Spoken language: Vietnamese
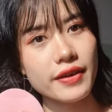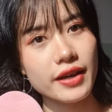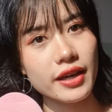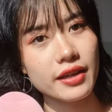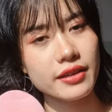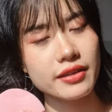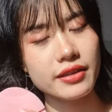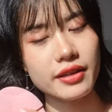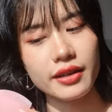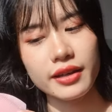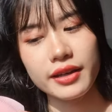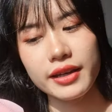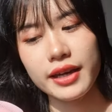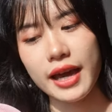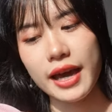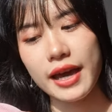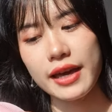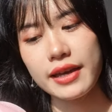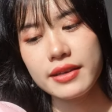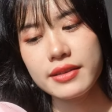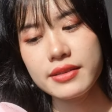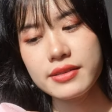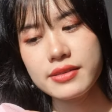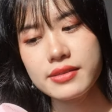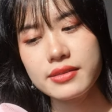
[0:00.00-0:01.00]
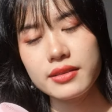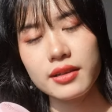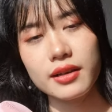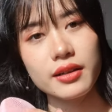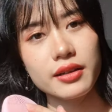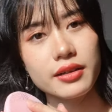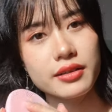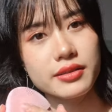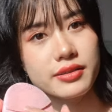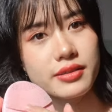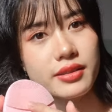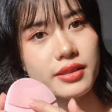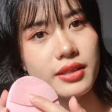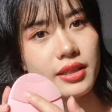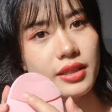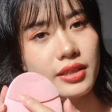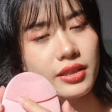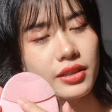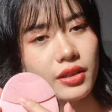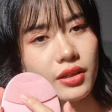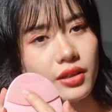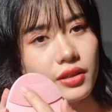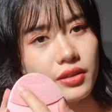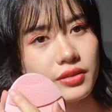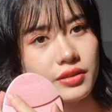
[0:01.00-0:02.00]
về những cái sợi
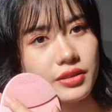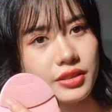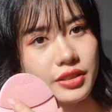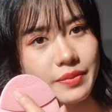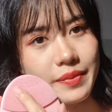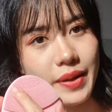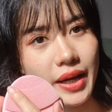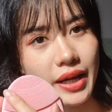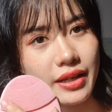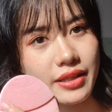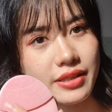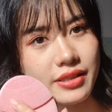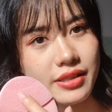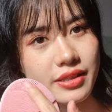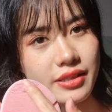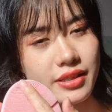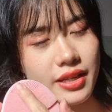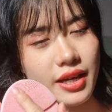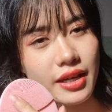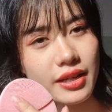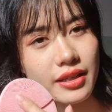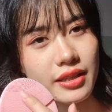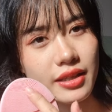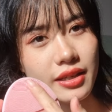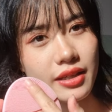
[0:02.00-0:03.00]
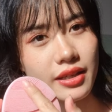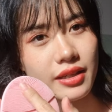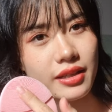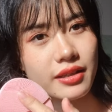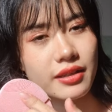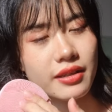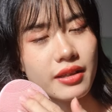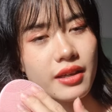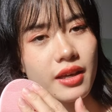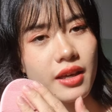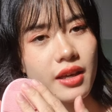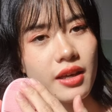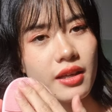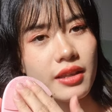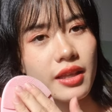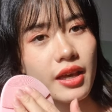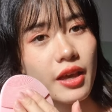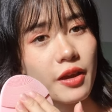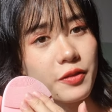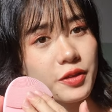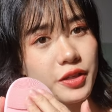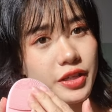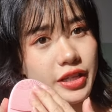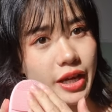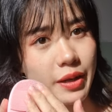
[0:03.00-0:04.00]
silicon rửa mặt ở trên đây thì
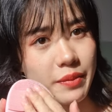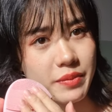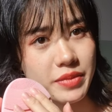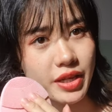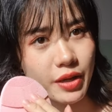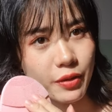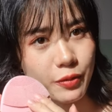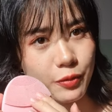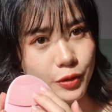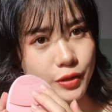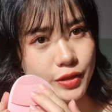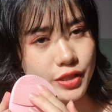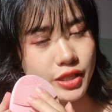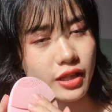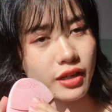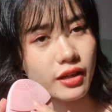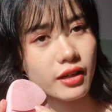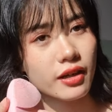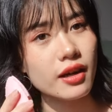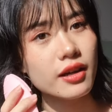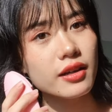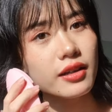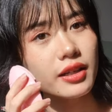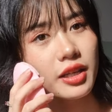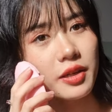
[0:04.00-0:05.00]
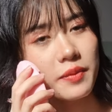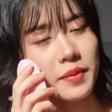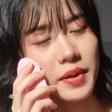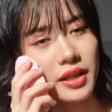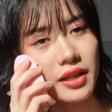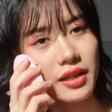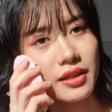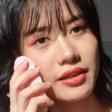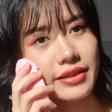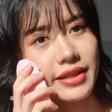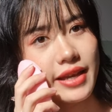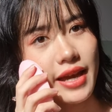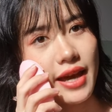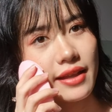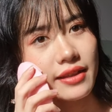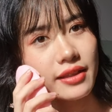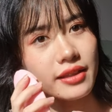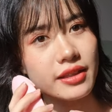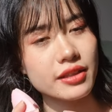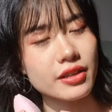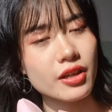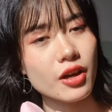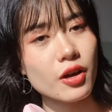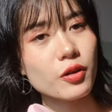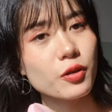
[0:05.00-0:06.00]
theo như cảm nhận của chân á, khi mà lên da
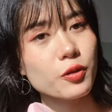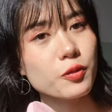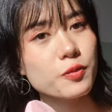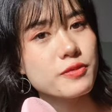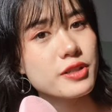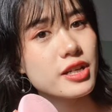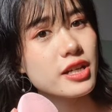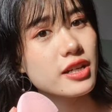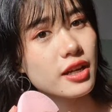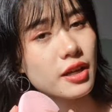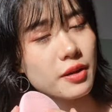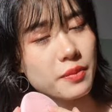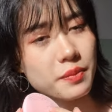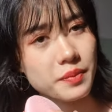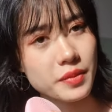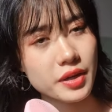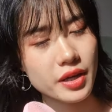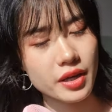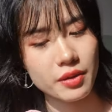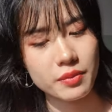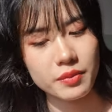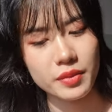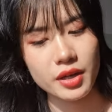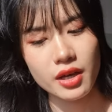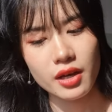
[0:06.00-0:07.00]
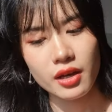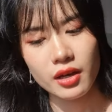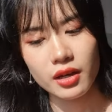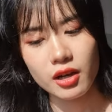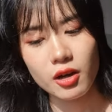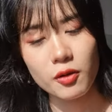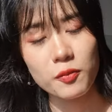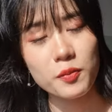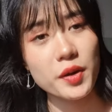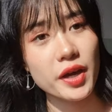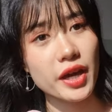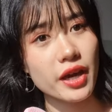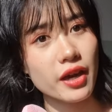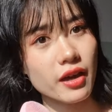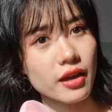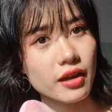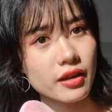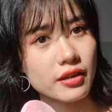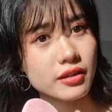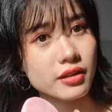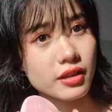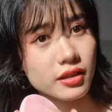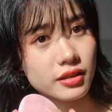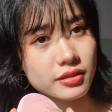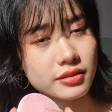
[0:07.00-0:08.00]
thì nó cũng rất là mềm, không hề
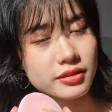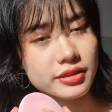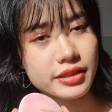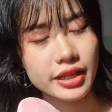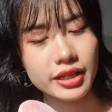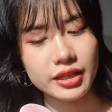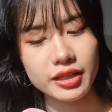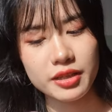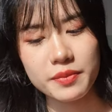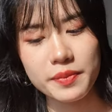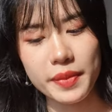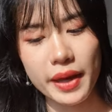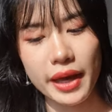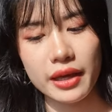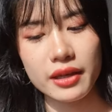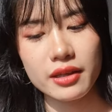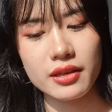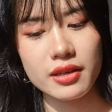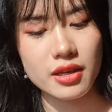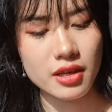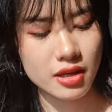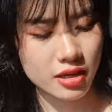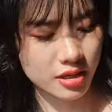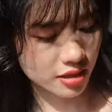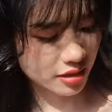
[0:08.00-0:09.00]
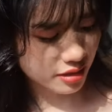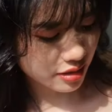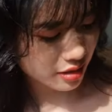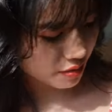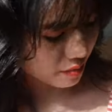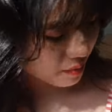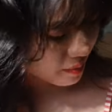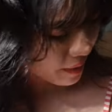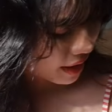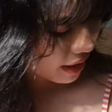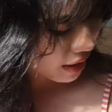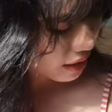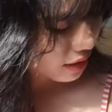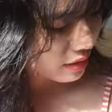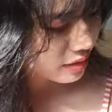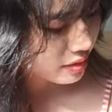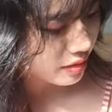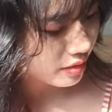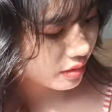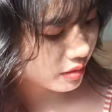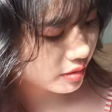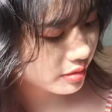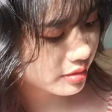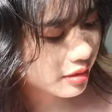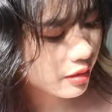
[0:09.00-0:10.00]
cứng nha các bạn. Nhưng mà hình
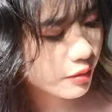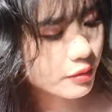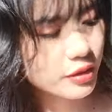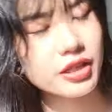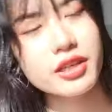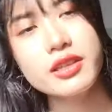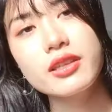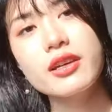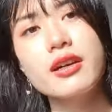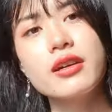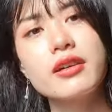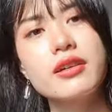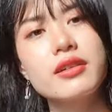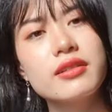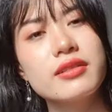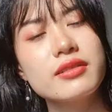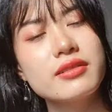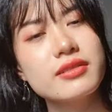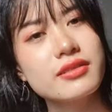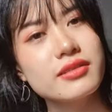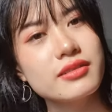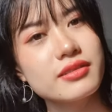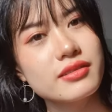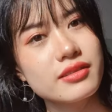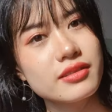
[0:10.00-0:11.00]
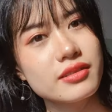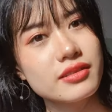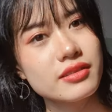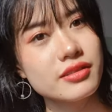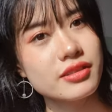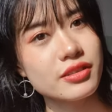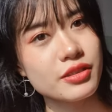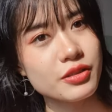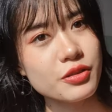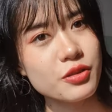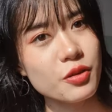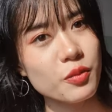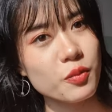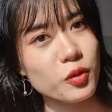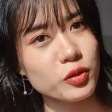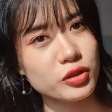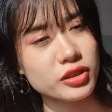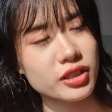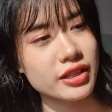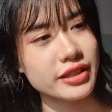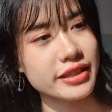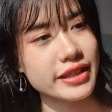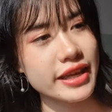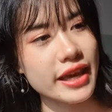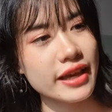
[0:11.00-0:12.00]
như sau khi thử sử dụng một
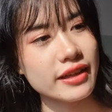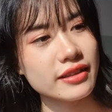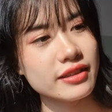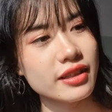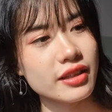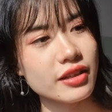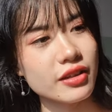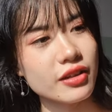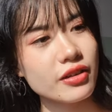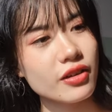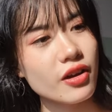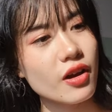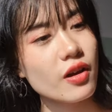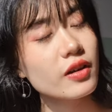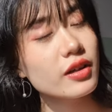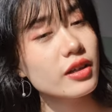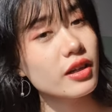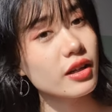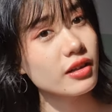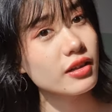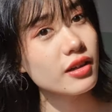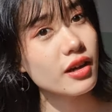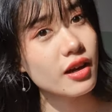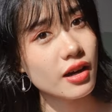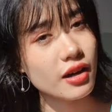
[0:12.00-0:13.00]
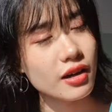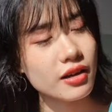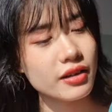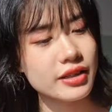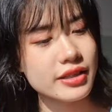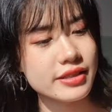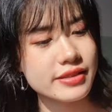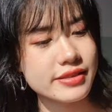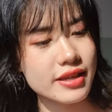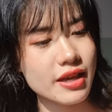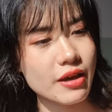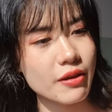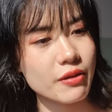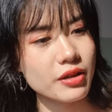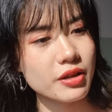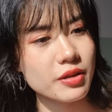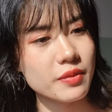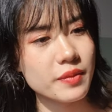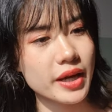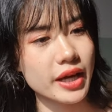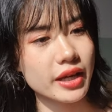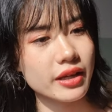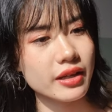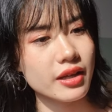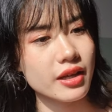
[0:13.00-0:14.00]
thời gian thì nó có cứng hơn hay sao các
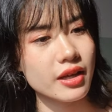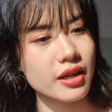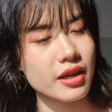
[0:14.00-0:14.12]
bạn.